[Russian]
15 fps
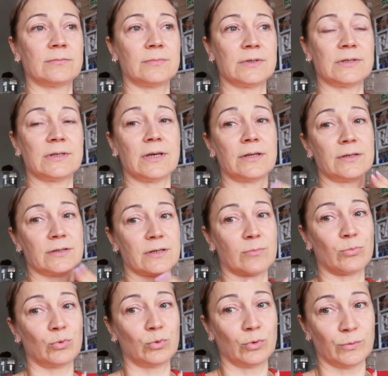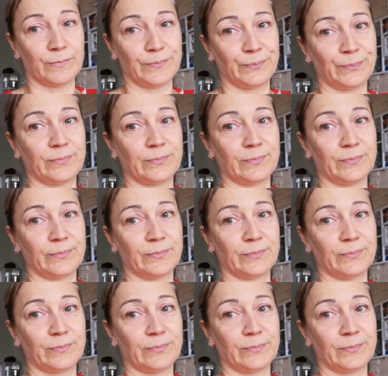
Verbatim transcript: если я не забуду,